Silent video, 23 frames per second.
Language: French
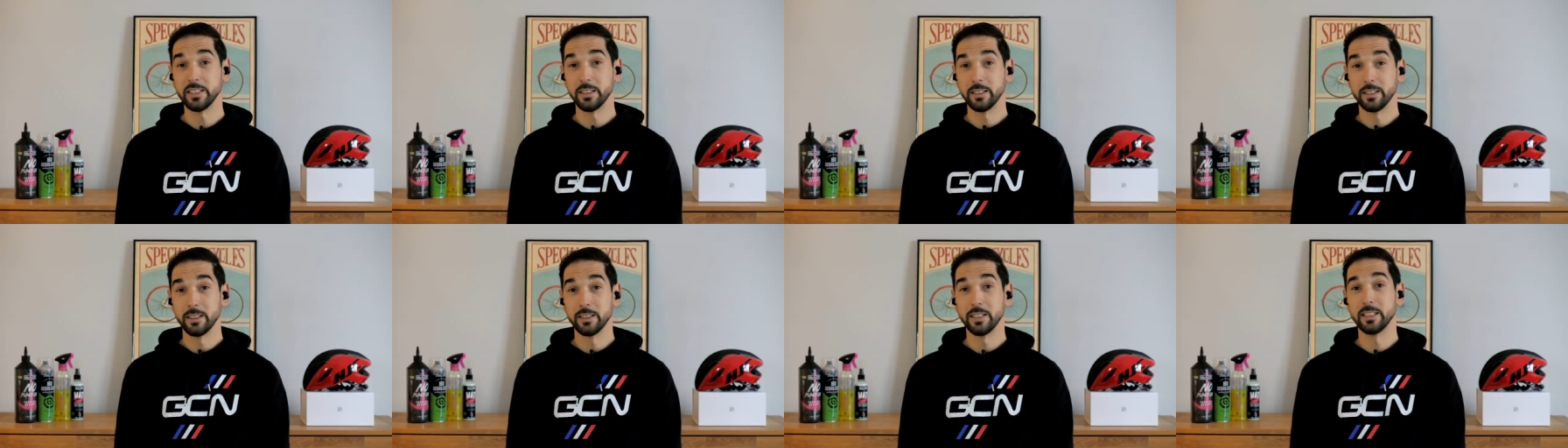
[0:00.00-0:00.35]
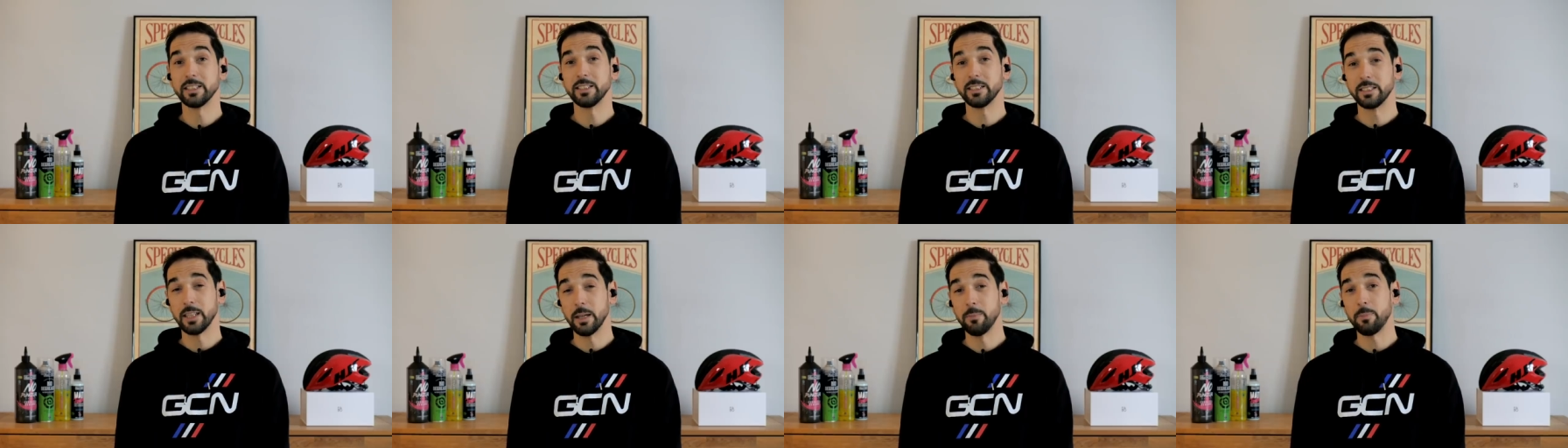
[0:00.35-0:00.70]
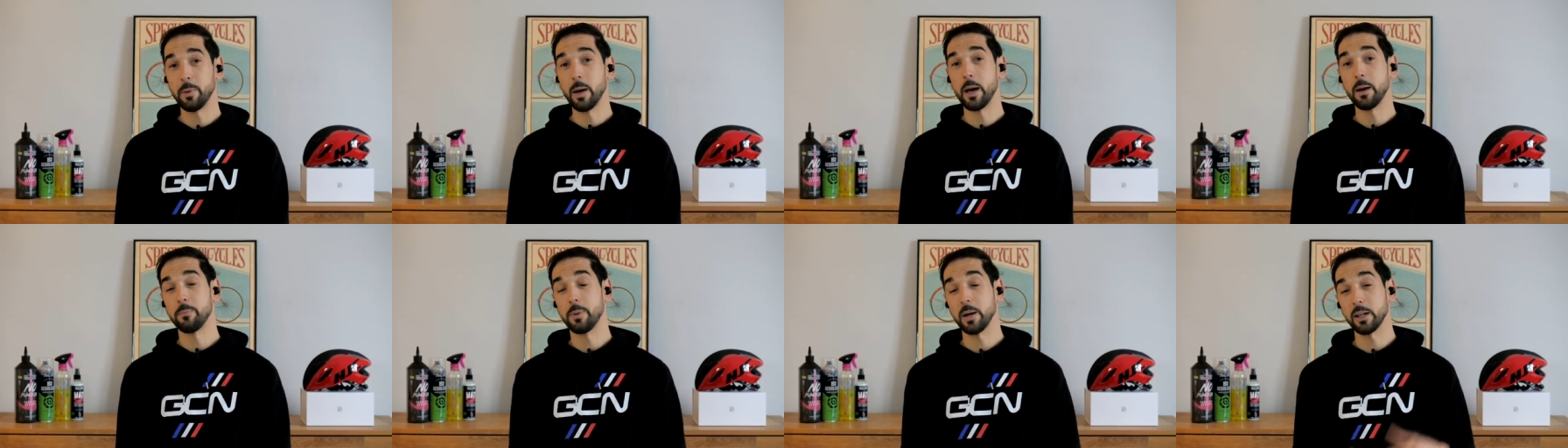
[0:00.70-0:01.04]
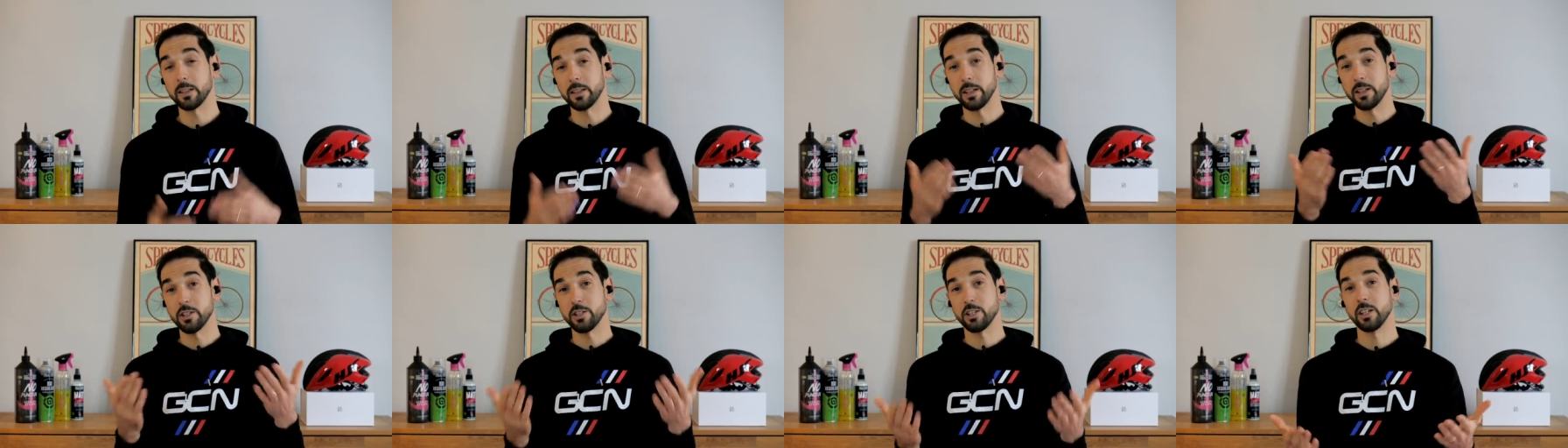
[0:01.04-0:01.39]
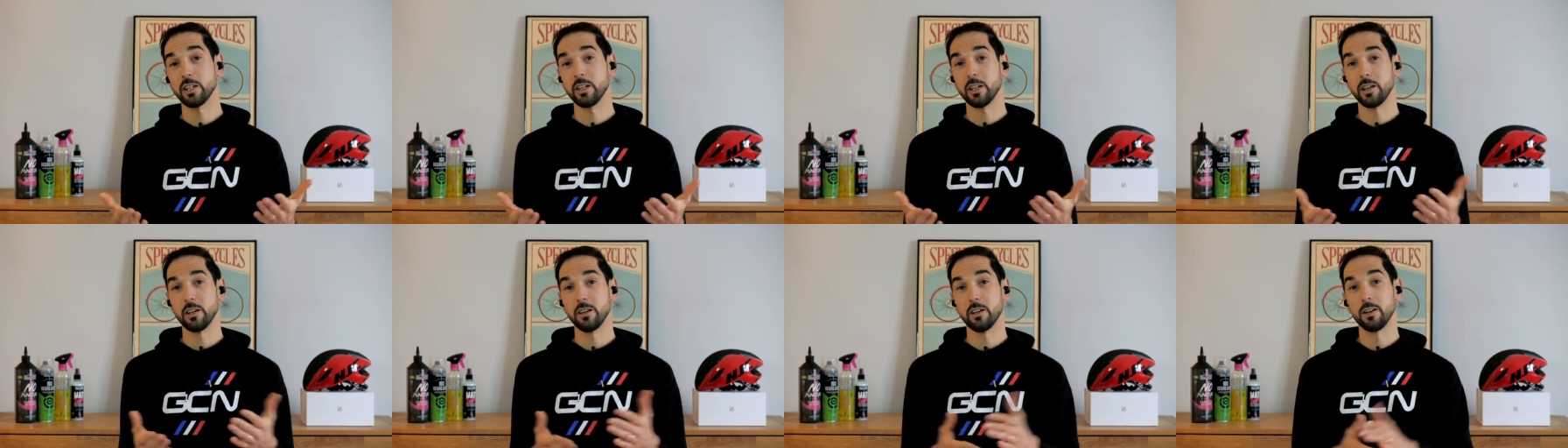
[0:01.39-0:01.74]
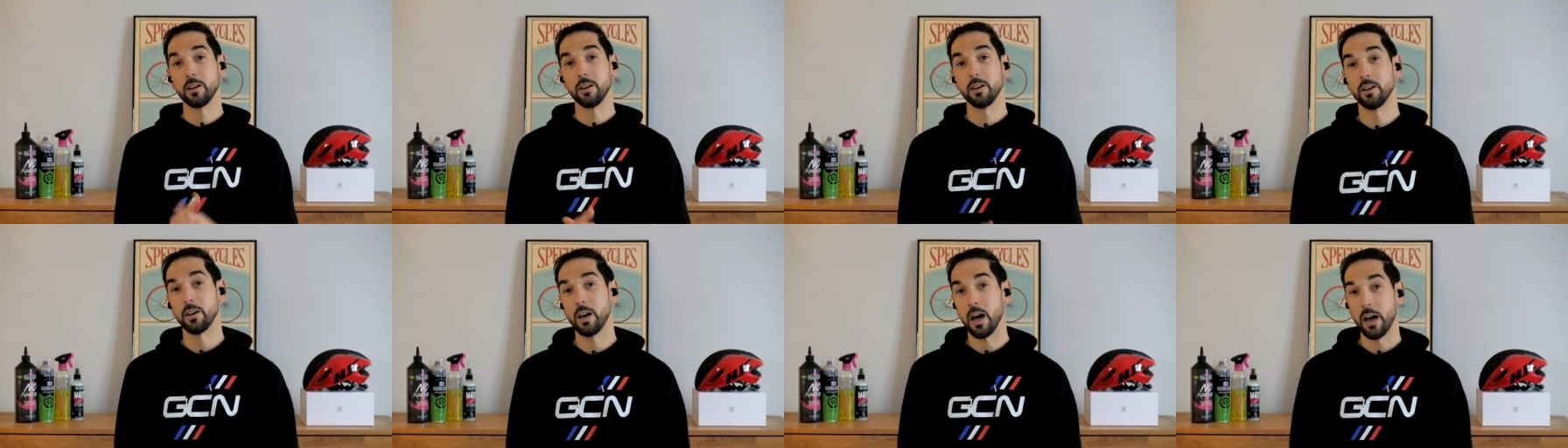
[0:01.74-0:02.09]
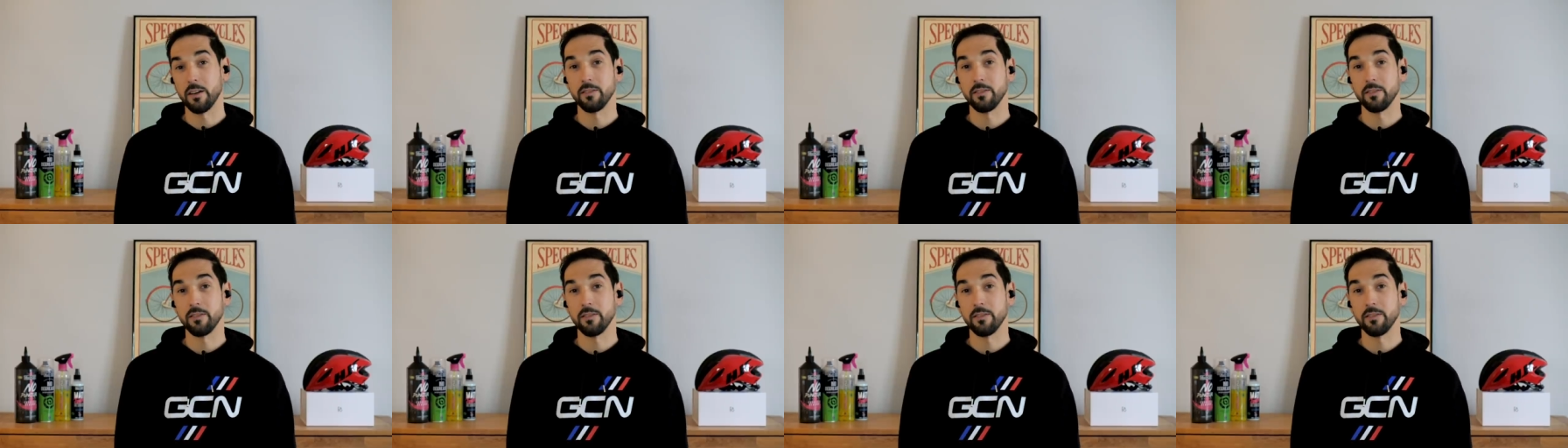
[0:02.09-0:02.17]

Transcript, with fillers: allez. N'hésitez pas à partager euh,